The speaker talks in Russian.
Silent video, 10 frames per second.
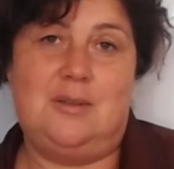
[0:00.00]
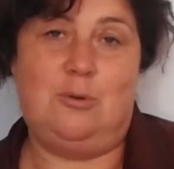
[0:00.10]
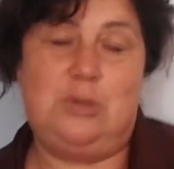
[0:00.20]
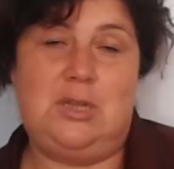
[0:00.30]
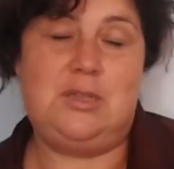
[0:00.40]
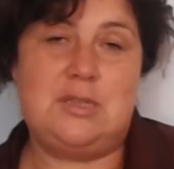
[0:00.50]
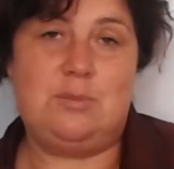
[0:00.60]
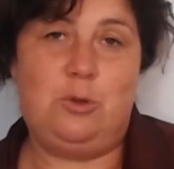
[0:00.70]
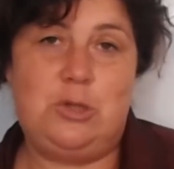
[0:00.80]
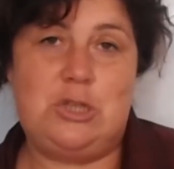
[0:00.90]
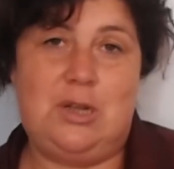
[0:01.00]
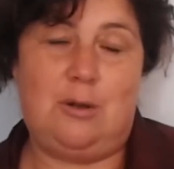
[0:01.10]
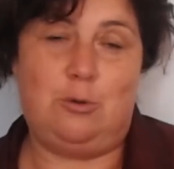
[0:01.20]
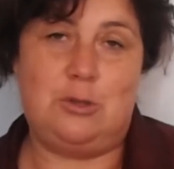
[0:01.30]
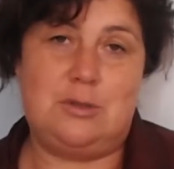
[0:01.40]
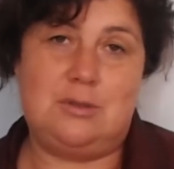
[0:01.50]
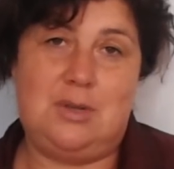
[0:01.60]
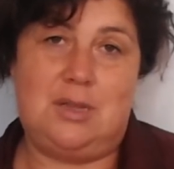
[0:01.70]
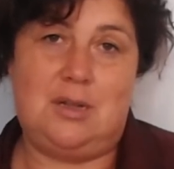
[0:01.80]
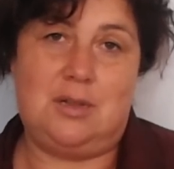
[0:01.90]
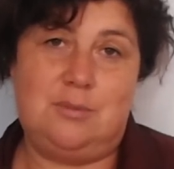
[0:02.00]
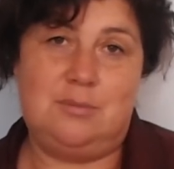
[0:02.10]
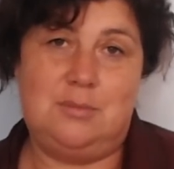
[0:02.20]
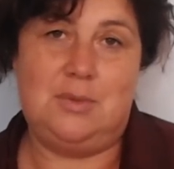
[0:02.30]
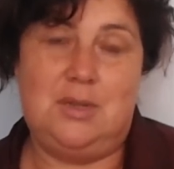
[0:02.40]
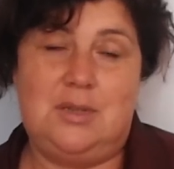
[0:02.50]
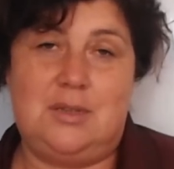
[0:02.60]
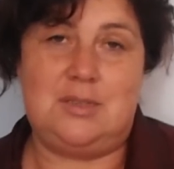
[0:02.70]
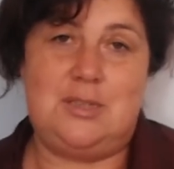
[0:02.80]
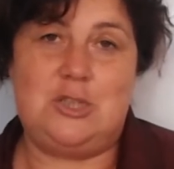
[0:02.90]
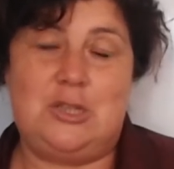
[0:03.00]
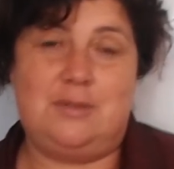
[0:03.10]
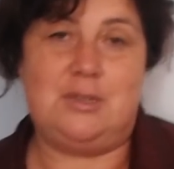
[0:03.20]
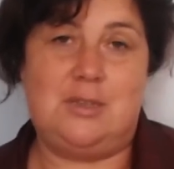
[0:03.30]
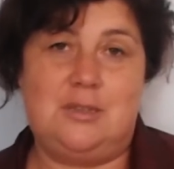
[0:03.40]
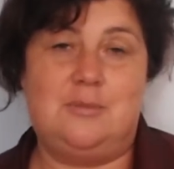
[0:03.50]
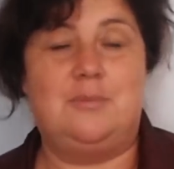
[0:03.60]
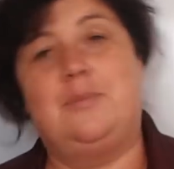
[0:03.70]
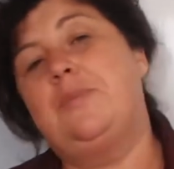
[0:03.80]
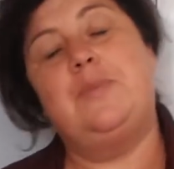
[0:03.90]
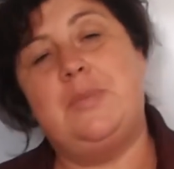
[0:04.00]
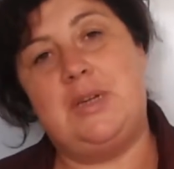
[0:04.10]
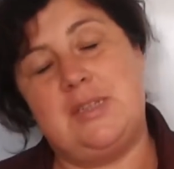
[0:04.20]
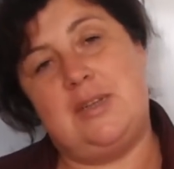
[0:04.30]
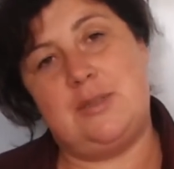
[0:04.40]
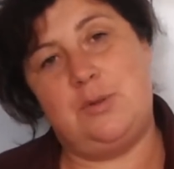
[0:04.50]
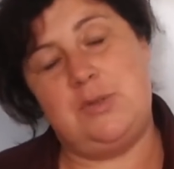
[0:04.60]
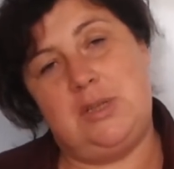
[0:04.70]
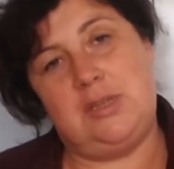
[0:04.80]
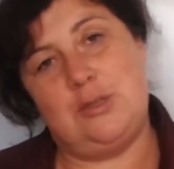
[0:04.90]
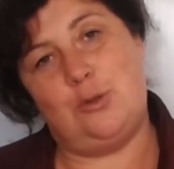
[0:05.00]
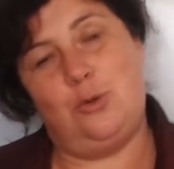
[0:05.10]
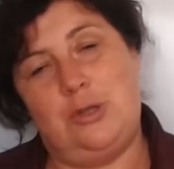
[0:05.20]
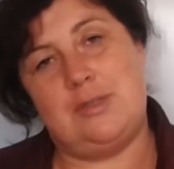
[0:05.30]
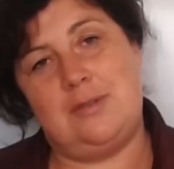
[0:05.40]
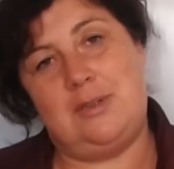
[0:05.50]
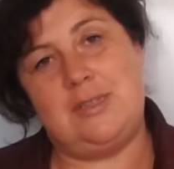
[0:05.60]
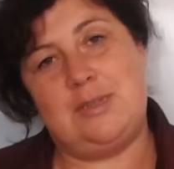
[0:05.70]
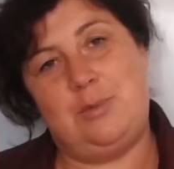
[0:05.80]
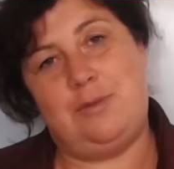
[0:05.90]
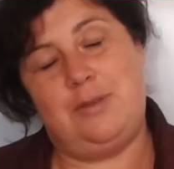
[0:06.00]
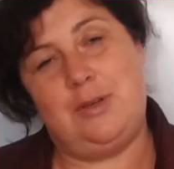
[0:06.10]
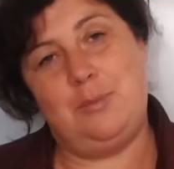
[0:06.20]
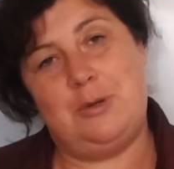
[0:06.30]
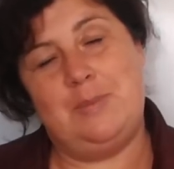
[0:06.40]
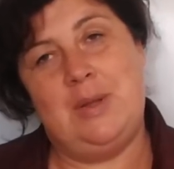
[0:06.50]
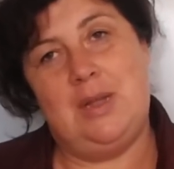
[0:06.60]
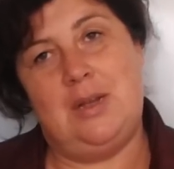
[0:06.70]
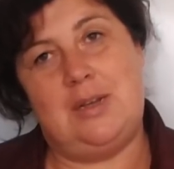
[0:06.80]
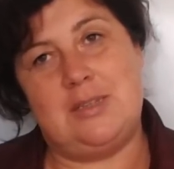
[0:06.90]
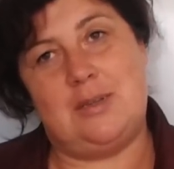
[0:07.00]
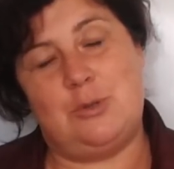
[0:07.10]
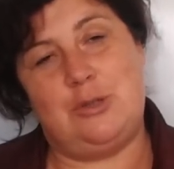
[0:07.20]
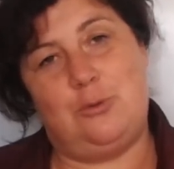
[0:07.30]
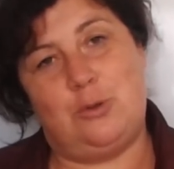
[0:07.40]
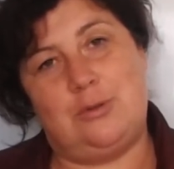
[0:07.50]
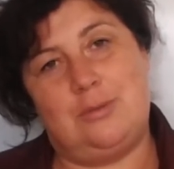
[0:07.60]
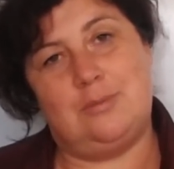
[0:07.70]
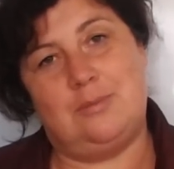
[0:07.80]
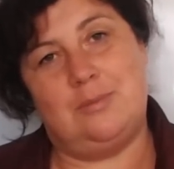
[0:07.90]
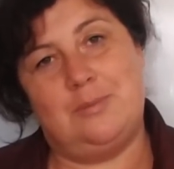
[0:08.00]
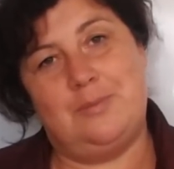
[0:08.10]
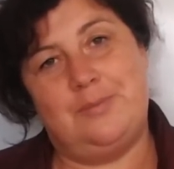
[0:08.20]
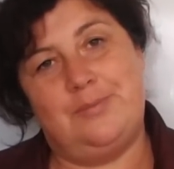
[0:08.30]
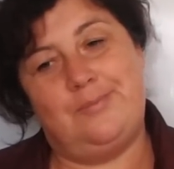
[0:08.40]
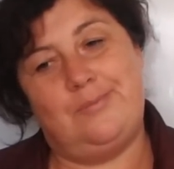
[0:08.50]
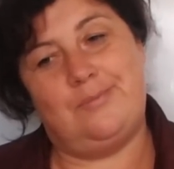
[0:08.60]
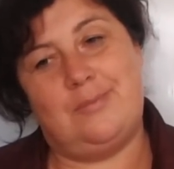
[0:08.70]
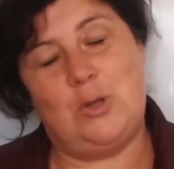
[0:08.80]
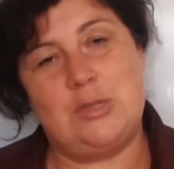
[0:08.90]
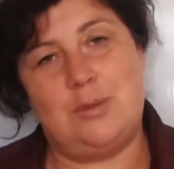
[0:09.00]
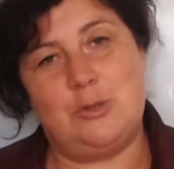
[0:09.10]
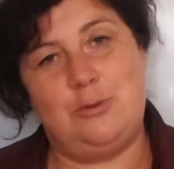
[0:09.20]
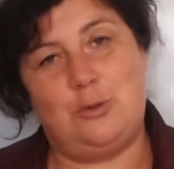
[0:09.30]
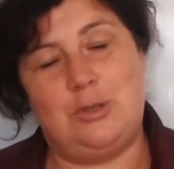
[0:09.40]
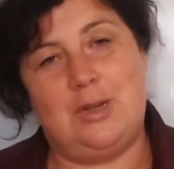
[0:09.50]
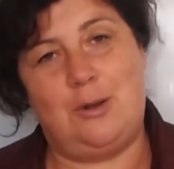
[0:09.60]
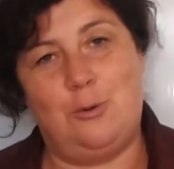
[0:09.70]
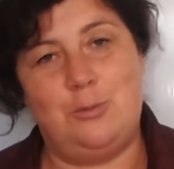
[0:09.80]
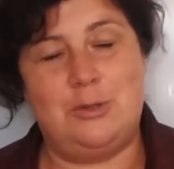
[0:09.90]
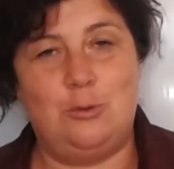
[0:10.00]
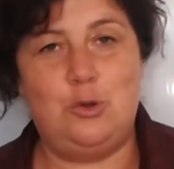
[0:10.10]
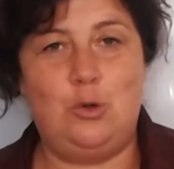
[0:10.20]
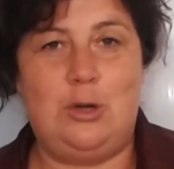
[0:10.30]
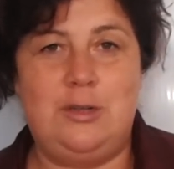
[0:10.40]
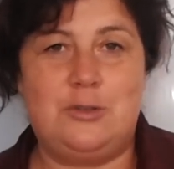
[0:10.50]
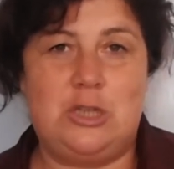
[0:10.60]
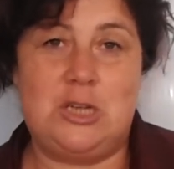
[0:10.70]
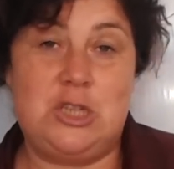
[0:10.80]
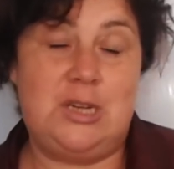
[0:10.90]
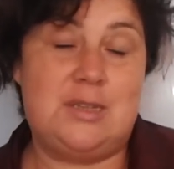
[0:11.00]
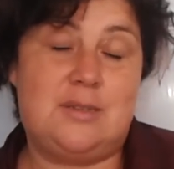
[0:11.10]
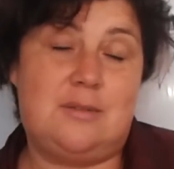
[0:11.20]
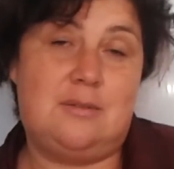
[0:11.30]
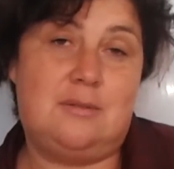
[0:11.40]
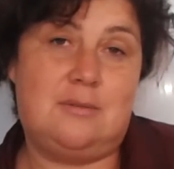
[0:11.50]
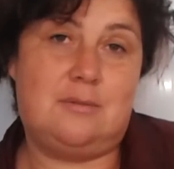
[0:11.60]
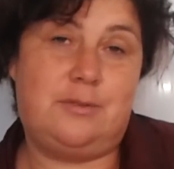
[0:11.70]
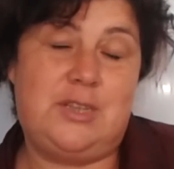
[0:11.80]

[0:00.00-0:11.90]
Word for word: Вот иногда смотришь на какой-нибудь канал, где человек рассказывает всякие истории, называет себя фермером, а сам живет ну, а сам живет на каком-нибудь, ну, чуть ли не в шалаше, а э, в